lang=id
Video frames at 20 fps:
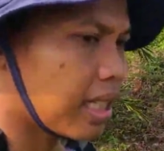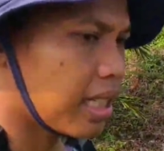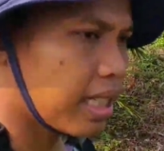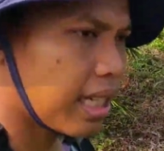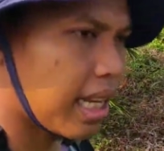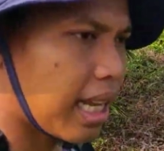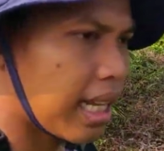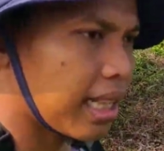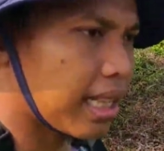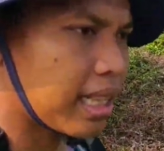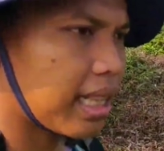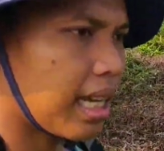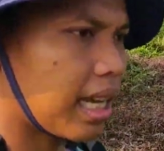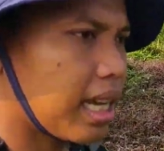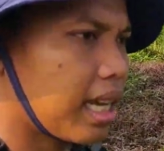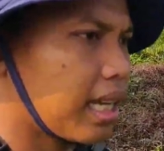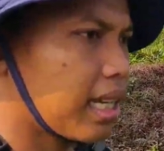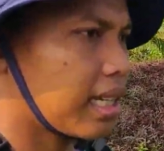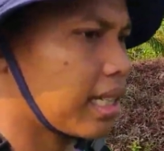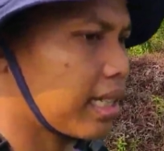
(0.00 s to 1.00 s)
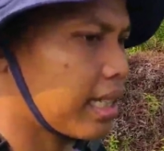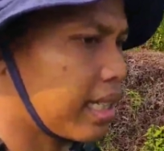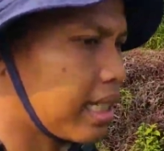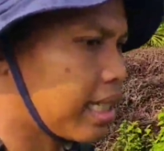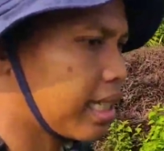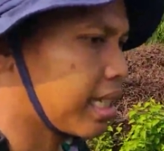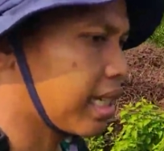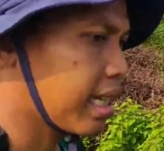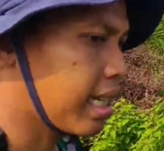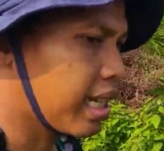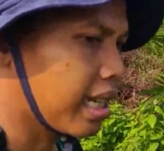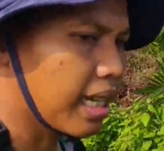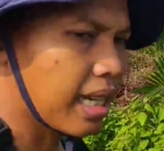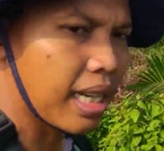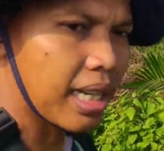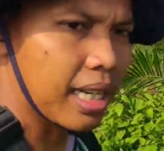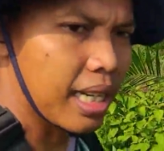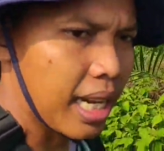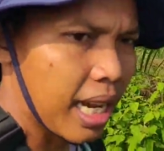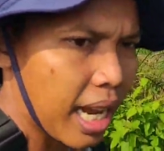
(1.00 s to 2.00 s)
ternyata
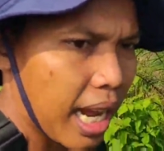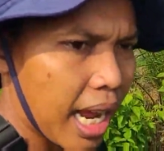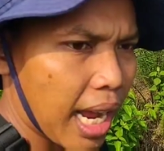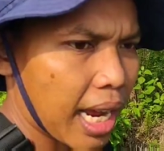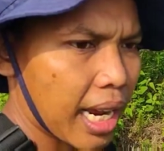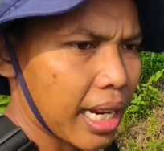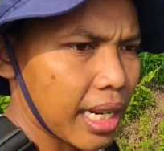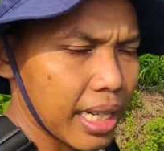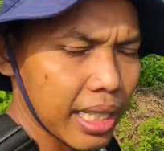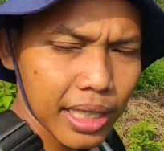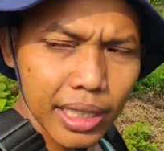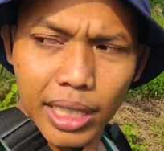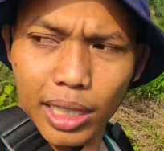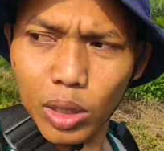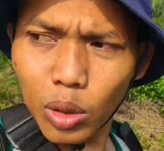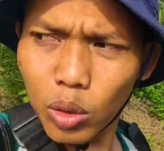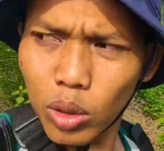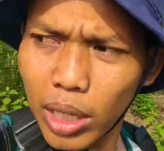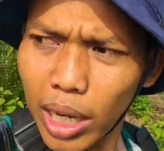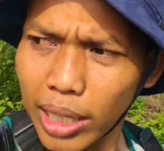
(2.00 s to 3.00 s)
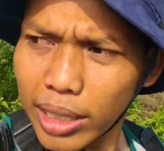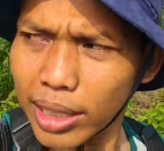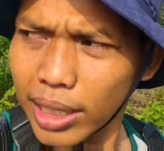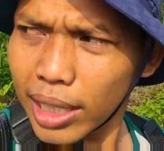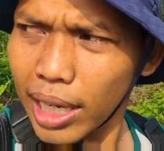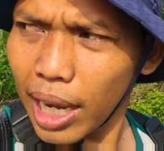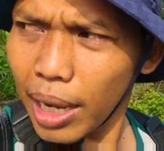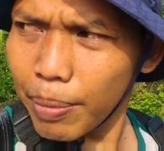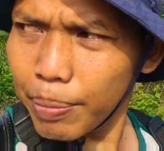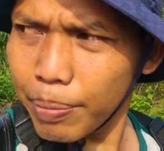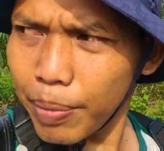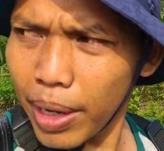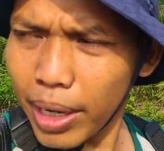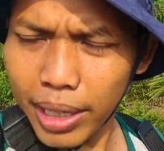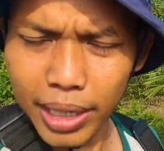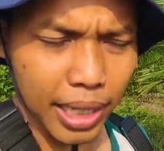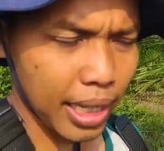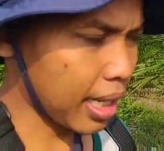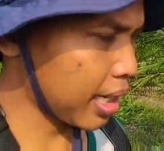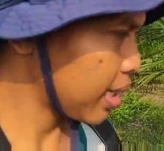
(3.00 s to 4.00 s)
airnya itu tidak segampang